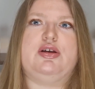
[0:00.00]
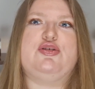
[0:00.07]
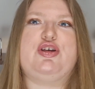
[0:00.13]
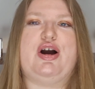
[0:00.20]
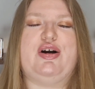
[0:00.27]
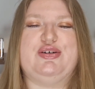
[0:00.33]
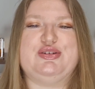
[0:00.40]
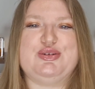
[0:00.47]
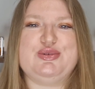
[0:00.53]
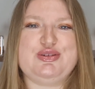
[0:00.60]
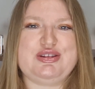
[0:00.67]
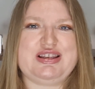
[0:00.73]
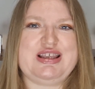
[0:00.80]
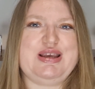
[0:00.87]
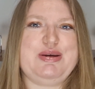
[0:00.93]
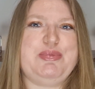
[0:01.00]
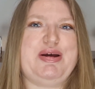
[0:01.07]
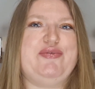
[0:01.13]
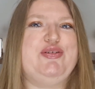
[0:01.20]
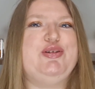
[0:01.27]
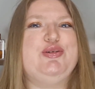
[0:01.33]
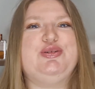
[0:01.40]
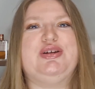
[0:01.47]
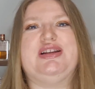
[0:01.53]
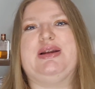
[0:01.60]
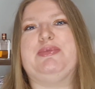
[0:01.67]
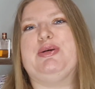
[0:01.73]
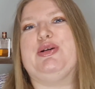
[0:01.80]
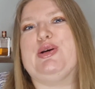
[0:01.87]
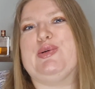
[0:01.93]
Ciao a tutti, benvenuti nel
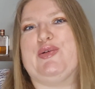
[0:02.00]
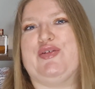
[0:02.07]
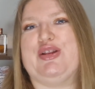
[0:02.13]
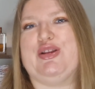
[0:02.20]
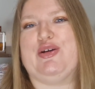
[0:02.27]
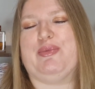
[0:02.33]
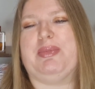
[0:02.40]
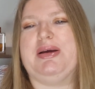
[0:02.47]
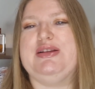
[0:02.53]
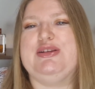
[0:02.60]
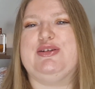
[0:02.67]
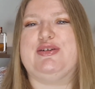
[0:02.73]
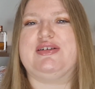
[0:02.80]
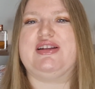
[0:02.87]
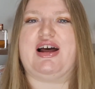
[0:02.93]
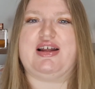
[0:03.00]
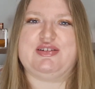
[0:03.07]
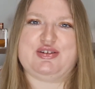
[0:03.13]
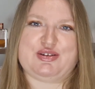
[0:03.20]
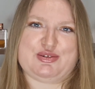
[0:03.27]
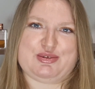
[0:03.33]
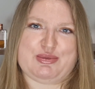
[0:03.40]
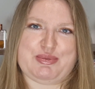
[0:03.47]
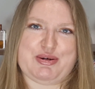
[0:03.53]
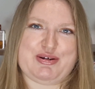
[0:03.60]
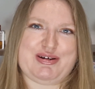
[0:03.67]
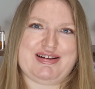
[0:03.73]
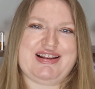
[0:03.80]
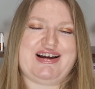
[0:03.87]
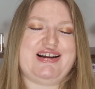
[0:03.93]
mio nuovo video, bentornati sul mio
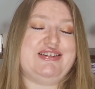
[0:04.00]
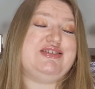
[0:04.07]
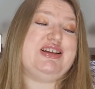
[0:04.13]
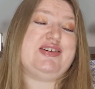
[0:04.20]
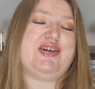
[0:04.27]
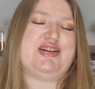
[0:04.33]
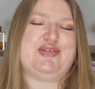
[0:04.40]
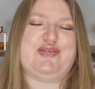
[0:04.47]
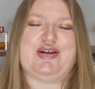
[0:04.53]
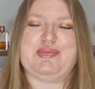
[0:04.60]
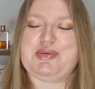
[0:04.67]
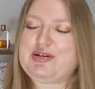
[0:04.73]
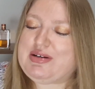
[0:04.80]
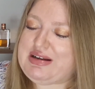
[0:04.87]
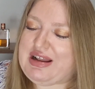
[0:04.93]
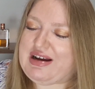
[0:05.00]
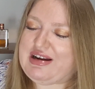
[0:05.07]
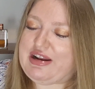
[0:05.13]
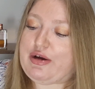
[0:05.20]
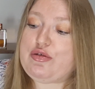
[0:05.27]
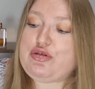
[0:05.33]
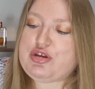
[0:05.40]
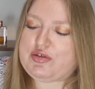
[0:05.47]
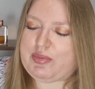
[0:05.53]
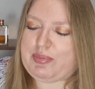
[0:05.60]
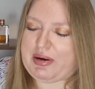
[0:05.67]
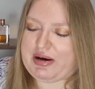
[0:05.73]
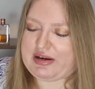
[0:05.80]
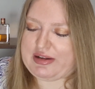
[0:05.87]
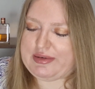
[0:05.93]
canale, iscrivetevi al mio canale e oggi vi
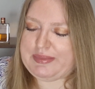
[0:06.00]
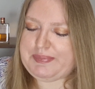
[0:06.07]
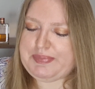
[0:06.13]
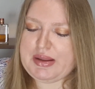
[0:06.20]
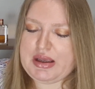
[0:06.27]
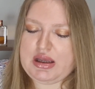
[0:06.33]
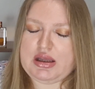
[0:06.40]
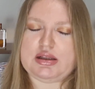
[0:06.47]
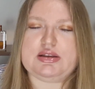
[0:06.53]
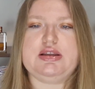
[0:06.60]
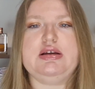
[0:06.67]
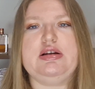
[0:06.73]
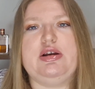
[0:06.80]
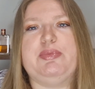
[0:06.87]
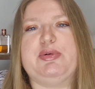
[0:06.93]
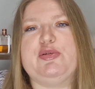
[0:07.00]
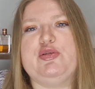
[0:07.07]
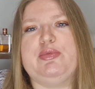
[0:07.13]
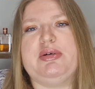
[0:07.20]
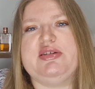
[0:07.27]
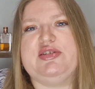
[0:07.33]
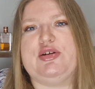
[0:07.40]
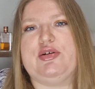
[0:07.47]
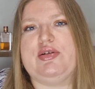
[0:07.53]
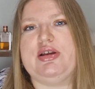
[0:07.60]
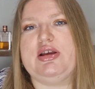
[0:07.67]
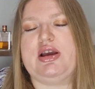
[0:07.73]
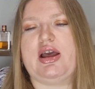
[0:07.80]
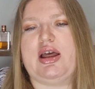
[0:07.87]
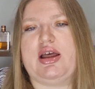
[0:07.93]
parlo delle
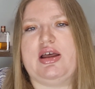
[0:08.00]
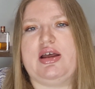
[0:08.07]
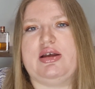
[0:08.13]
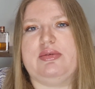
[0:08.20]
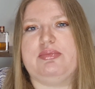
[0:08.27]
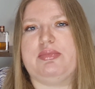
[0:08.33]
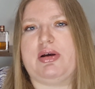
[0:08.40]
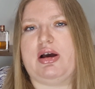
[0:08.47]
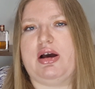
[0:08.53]
profumazioni che eh,